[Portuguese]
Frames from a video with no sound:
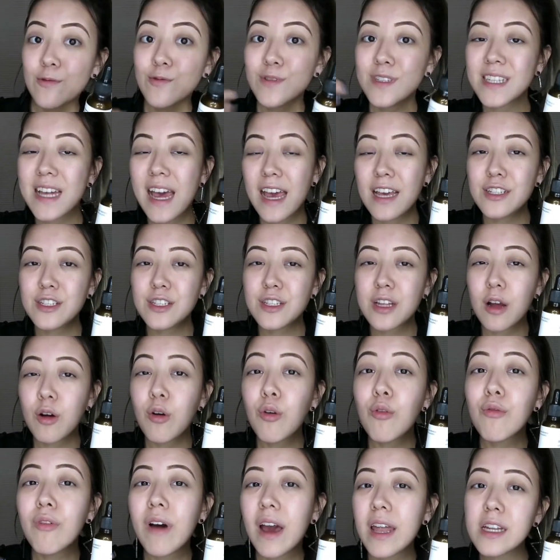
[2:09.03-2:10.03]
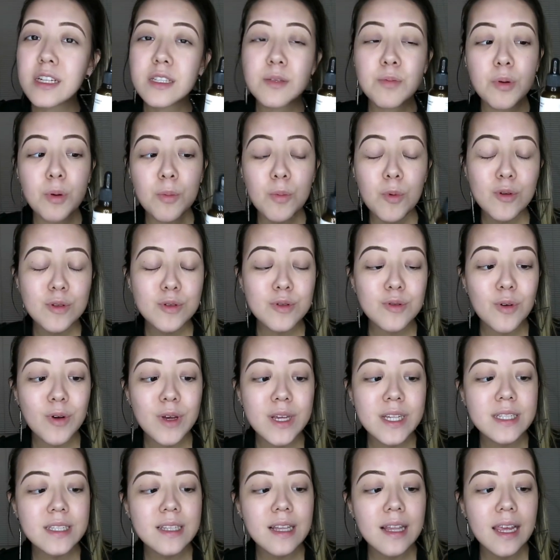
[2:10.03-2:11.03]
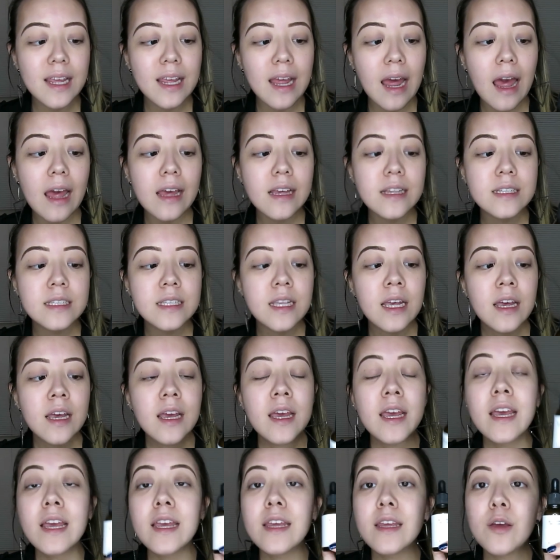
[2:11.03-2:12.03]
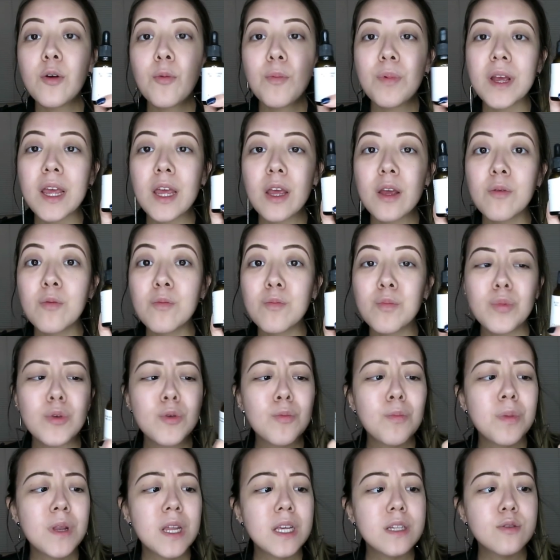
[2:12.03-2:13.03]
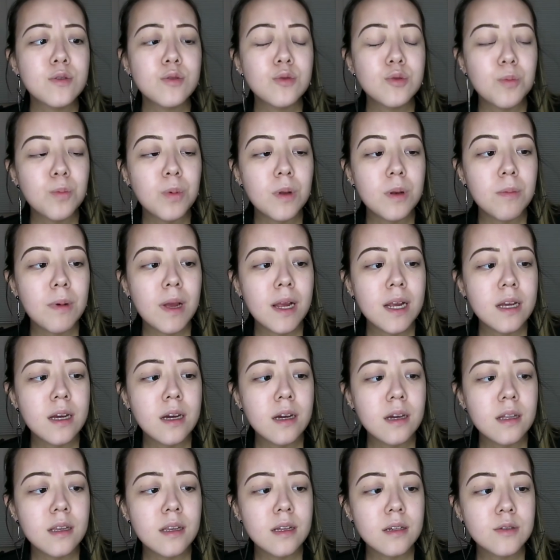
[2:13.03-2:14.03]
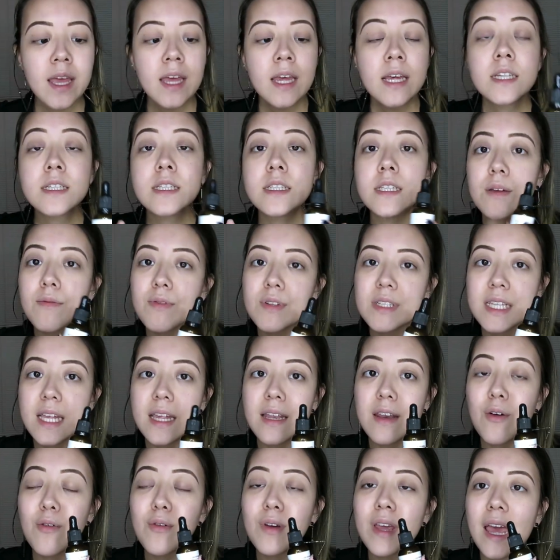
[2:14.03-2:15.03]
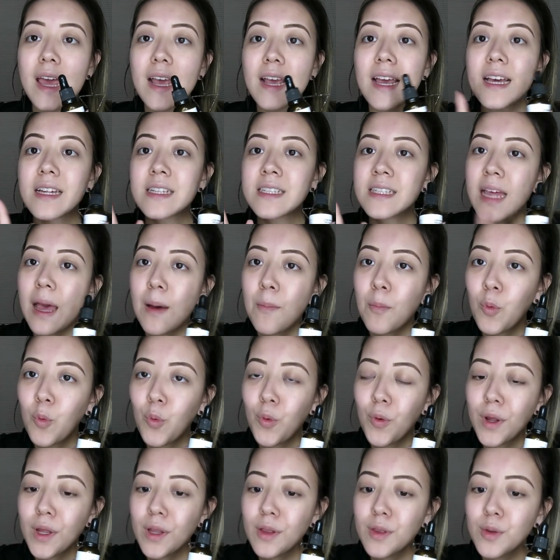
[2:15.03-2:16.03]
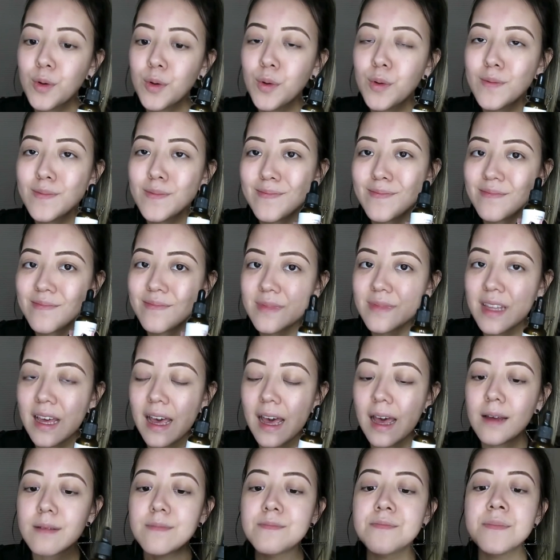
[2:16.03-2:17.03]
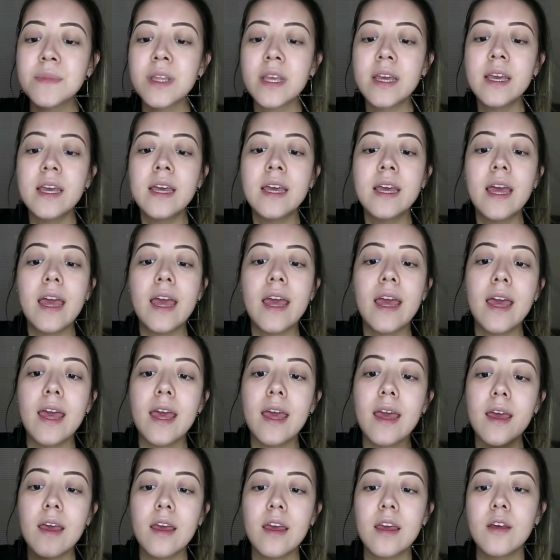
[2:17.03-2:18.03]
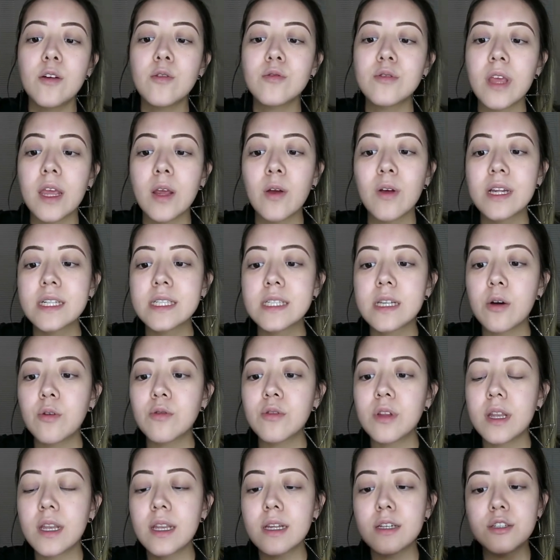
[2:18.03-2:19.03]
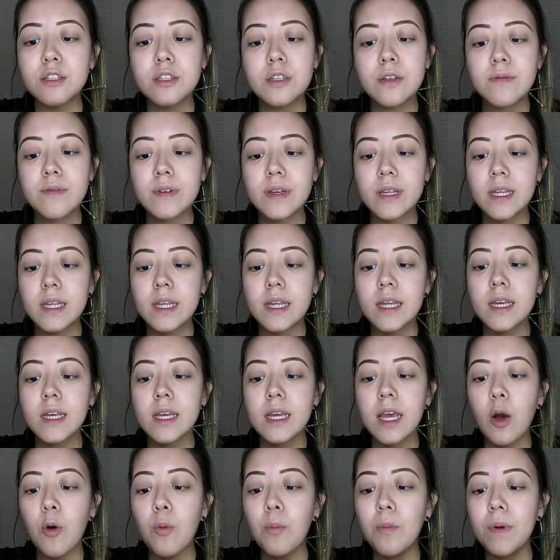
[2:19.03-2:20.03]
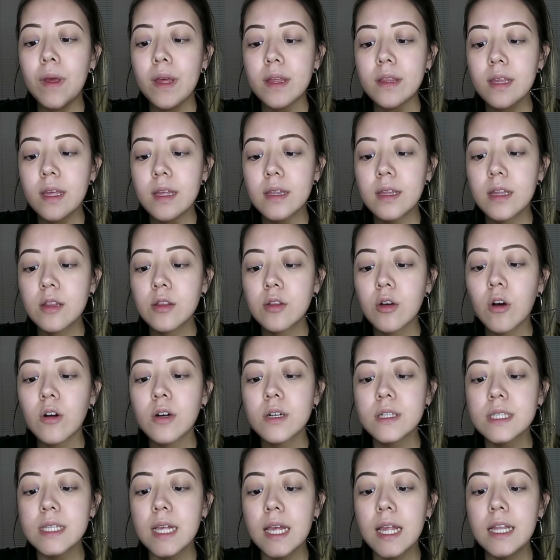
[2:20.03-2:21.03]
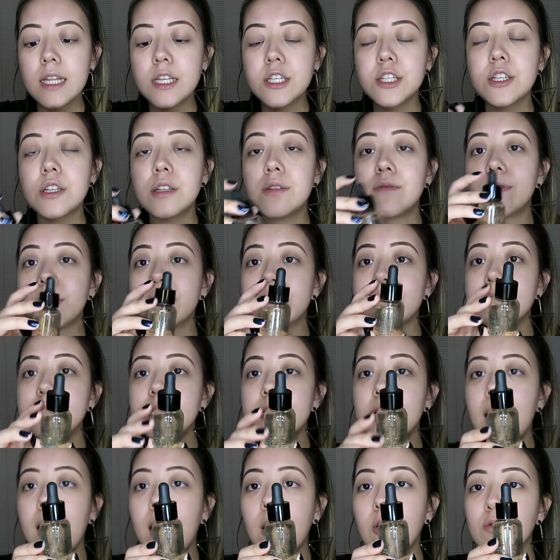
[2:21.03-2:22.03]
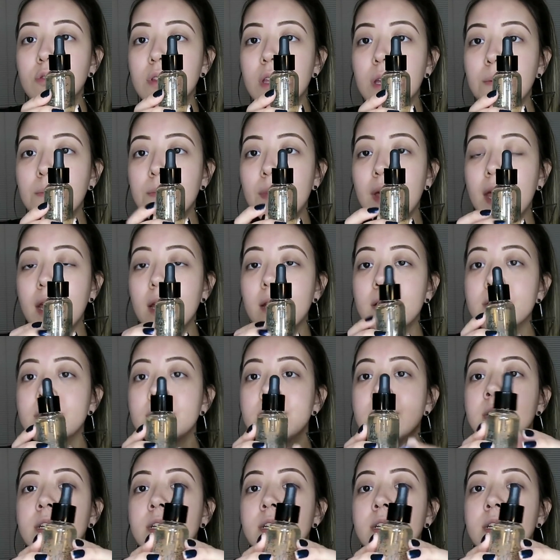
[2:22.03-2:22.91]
O site tá com várias promoções legais e eu peguei um, por um preço super bacana. Se você não quer gastar muito, tá? É, eu tenho essa alternativa aqui, que é o BT Detox Elixir Facial também,